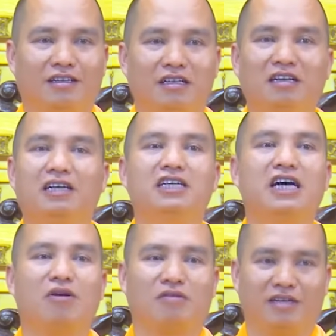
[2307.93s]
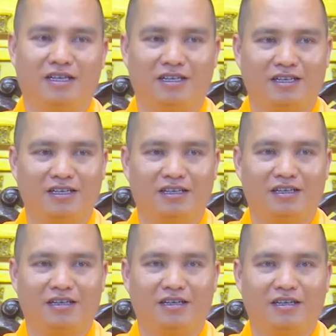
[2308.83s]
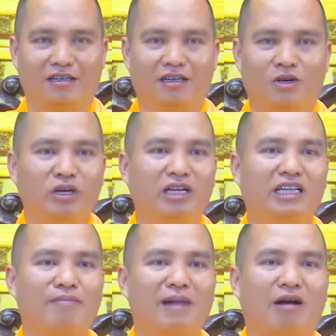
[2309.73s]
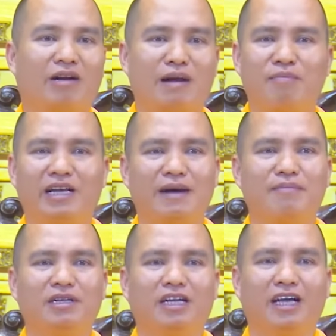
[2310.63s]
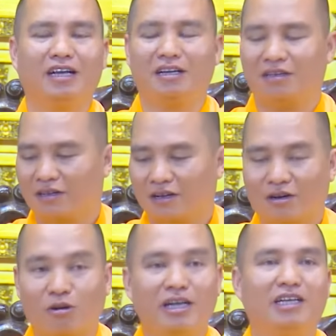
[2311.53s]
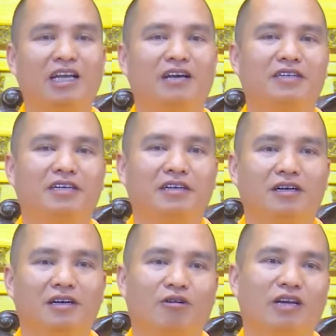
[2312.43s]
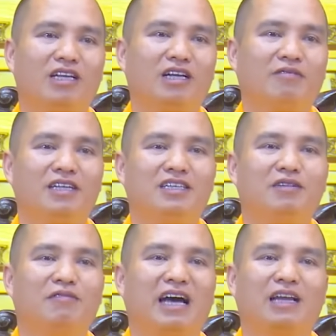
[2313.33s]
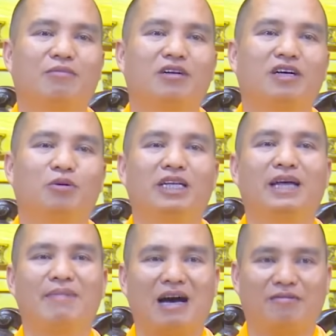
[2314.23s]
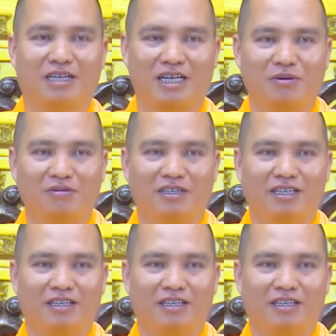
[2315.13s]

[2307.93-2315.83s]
nhưng lại chưa học. Quy Tam Bảo năm mươi năm như thế, coi như là gì, coi như là vẫn chưa phải là một người quy Tam Bảo vậy các quý vị.